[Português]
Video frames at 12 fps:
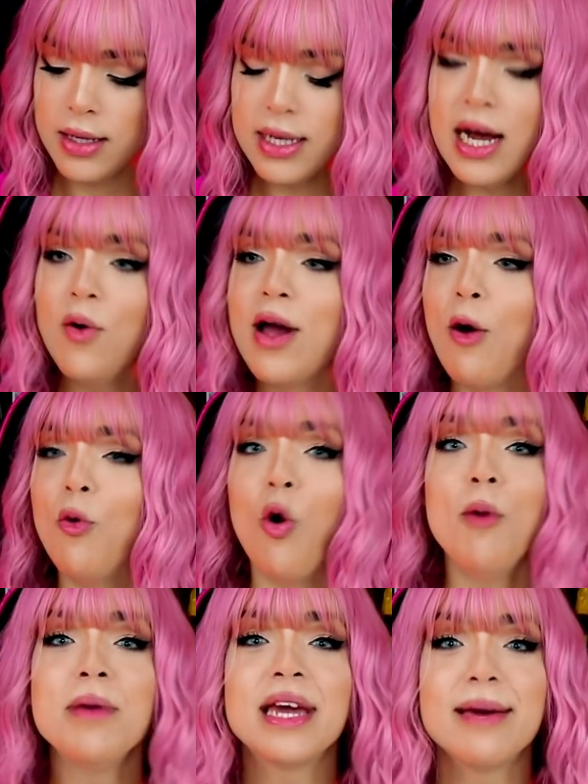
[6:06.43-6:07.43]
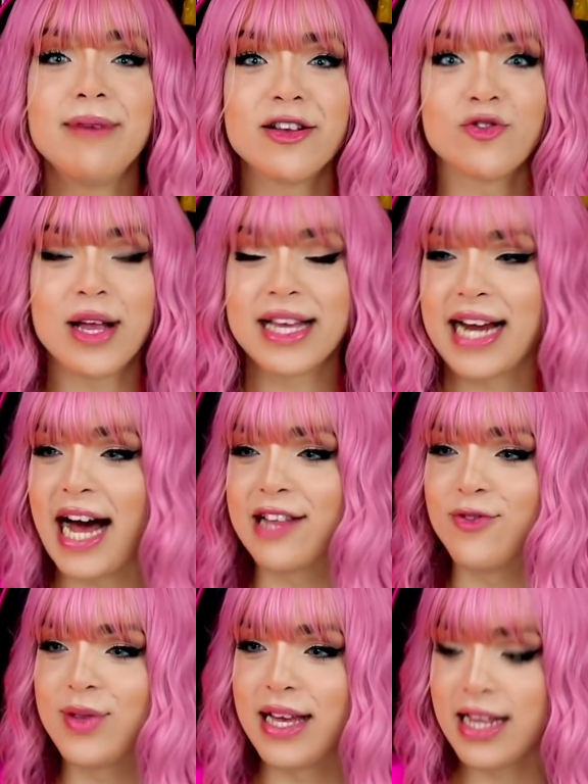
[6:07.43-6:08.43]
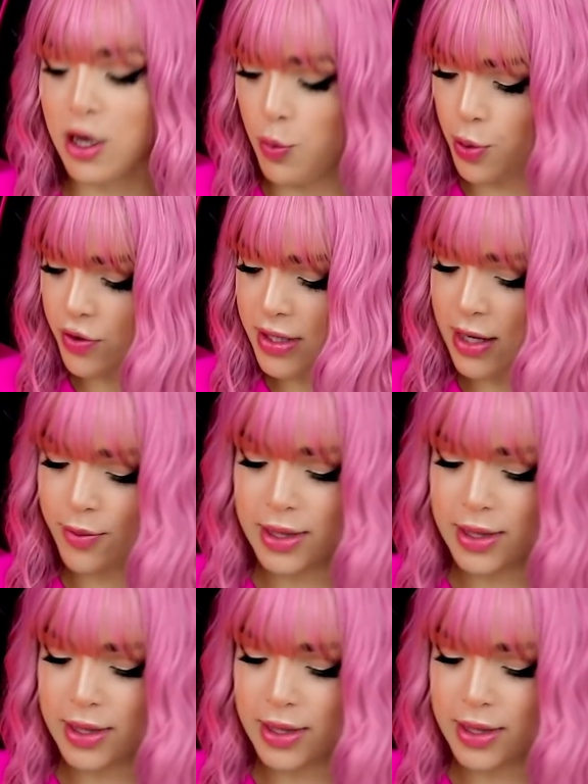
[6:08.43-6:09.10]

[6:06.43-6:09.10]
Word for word: Não, é o homem que é mais quadrado, entendeu, produção?